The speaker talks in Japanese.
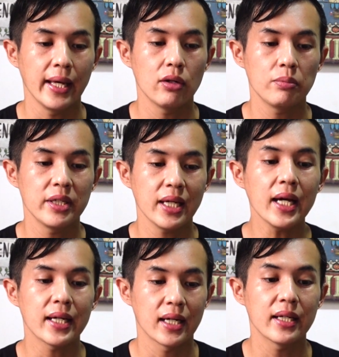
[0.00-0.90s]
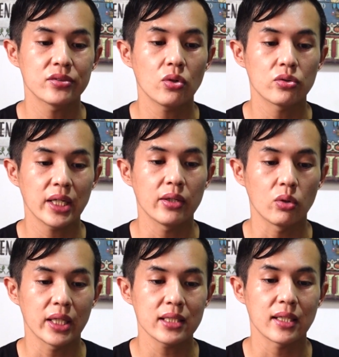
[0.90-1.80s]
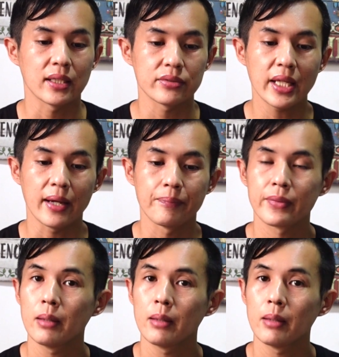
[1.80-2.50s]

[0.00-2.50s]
NBI がね、捜査に乗り出したんですね。